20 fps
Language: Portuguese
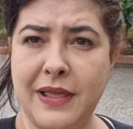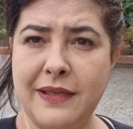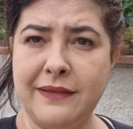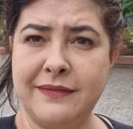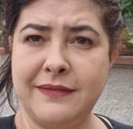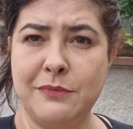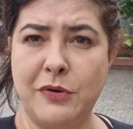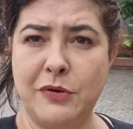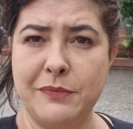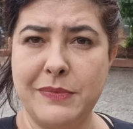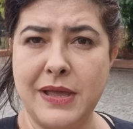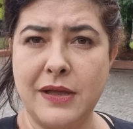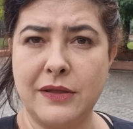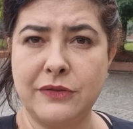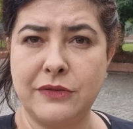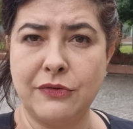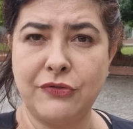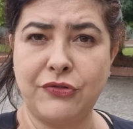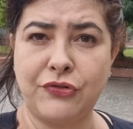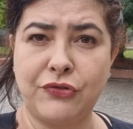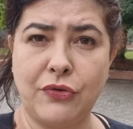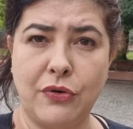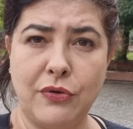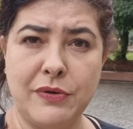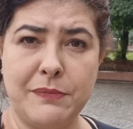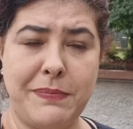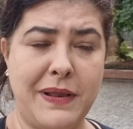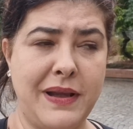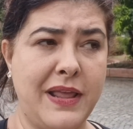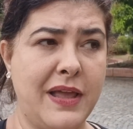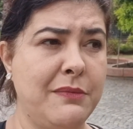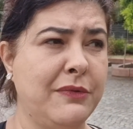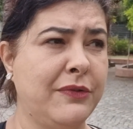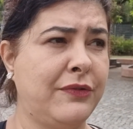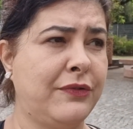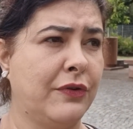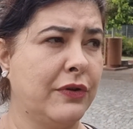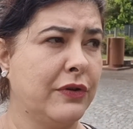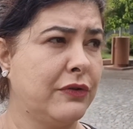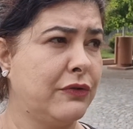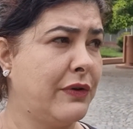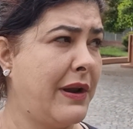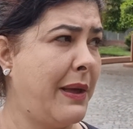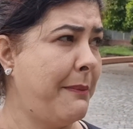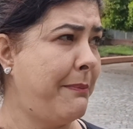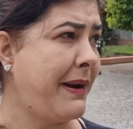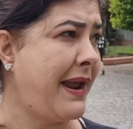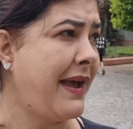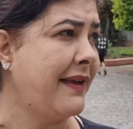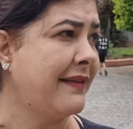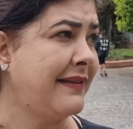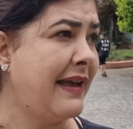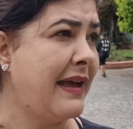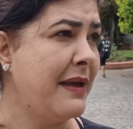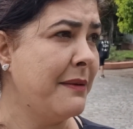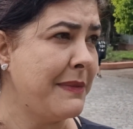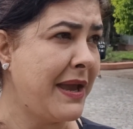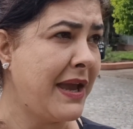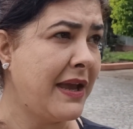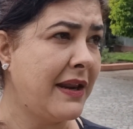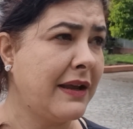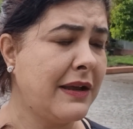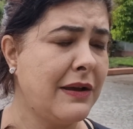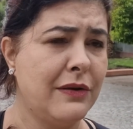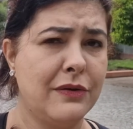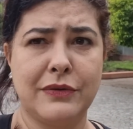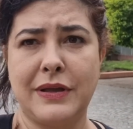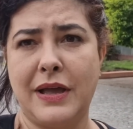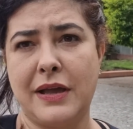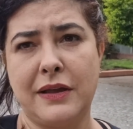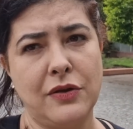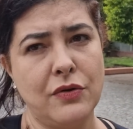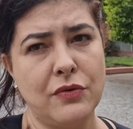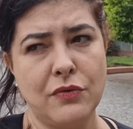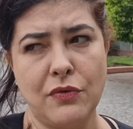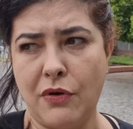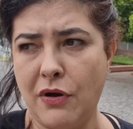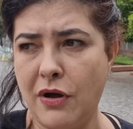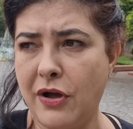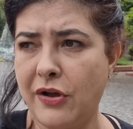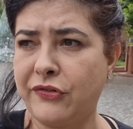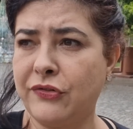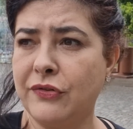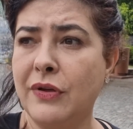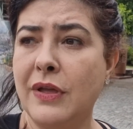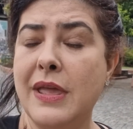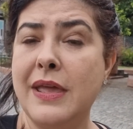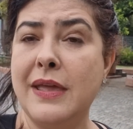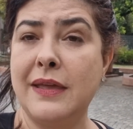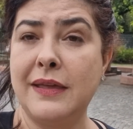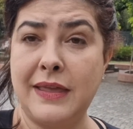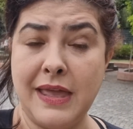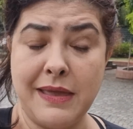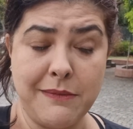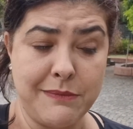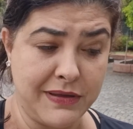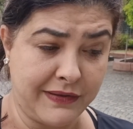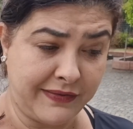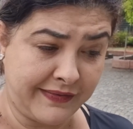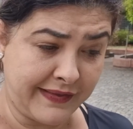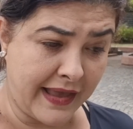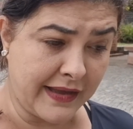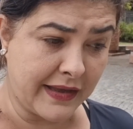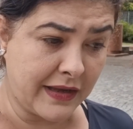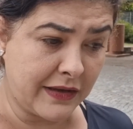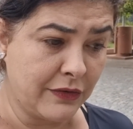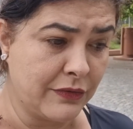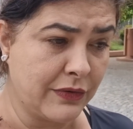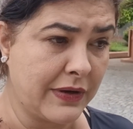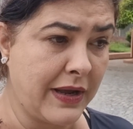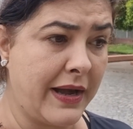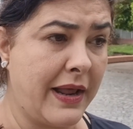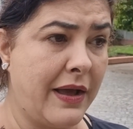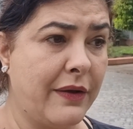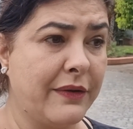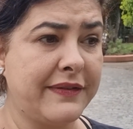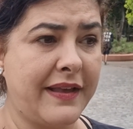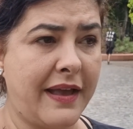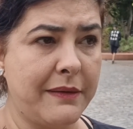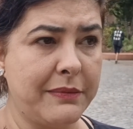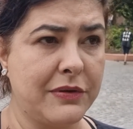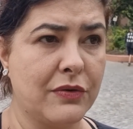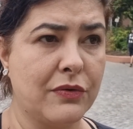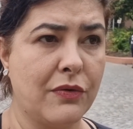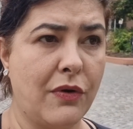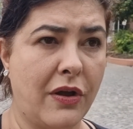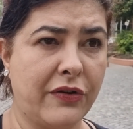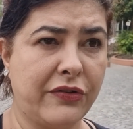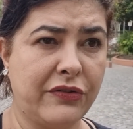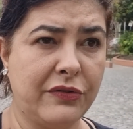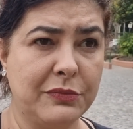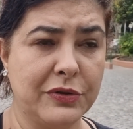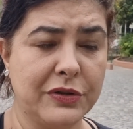nesse momento eu estou em Palermo Sorro, eu estou na Praça Armênia, que é um lugar que eu gosto. Quem me segue aqui no canal sabe que eu gosto